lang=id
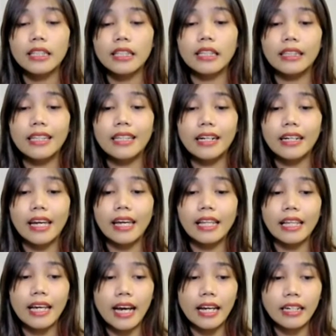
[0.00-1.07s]
tentang
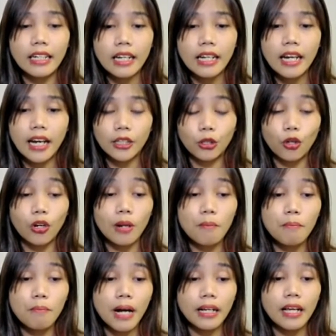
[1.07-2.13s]
LKD atau
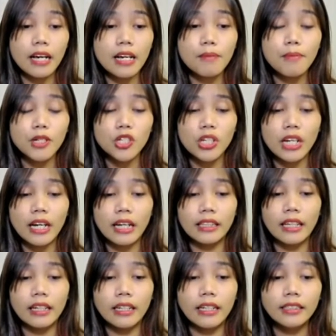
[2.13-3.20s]
Lembaga
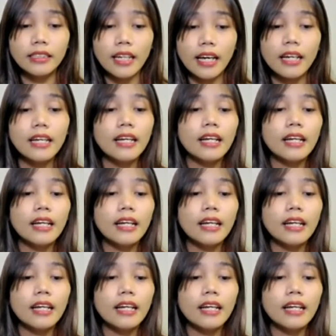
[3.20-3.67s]
Kemasyarakatan Desa